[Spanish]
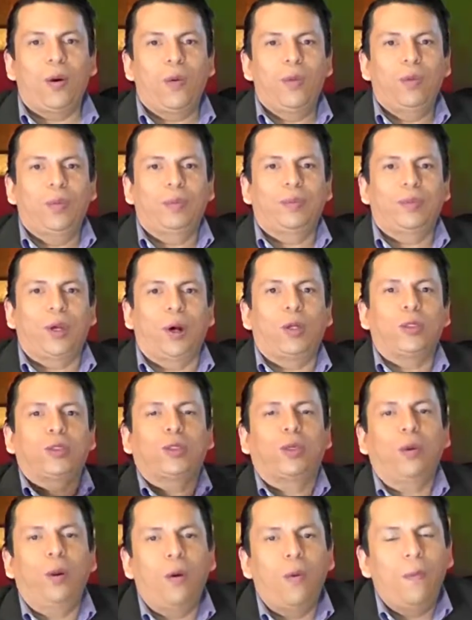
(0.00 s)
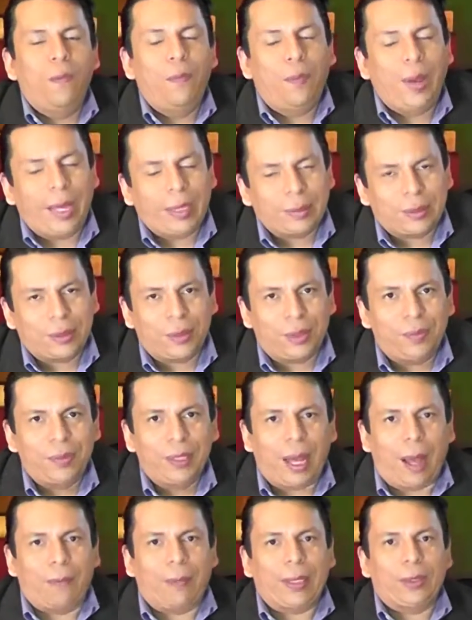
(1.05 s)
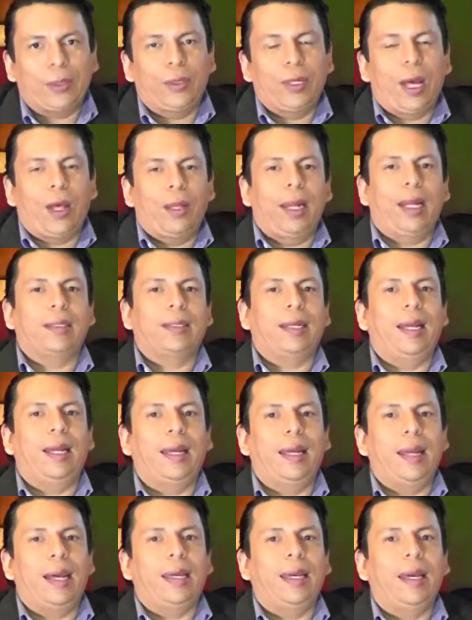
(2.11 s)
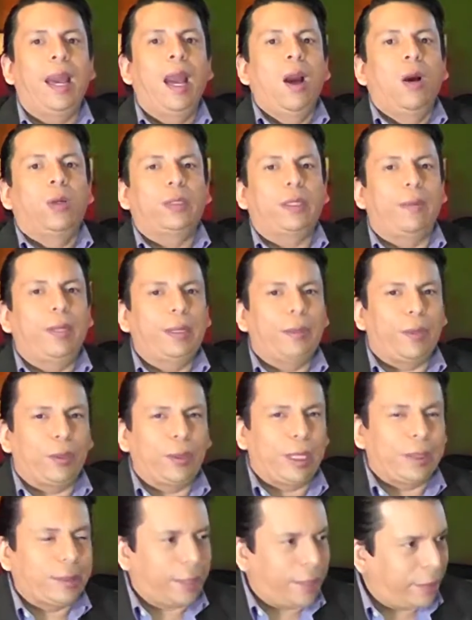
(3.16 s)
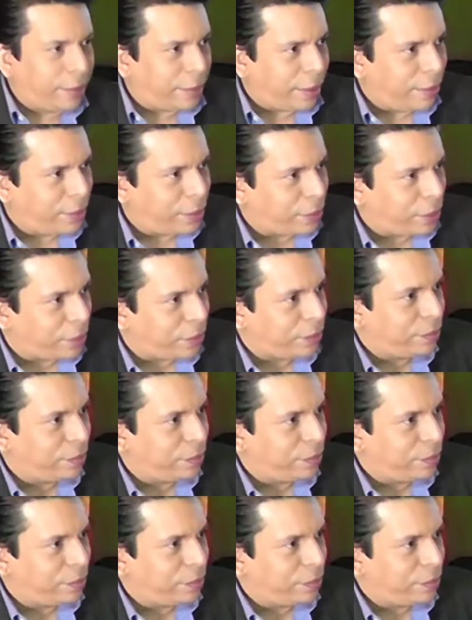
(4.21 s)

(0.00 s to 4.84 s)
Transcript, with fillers: un ósculo, un beso apasionado de la actriz Elena Gui, justamente para una serie de televisión.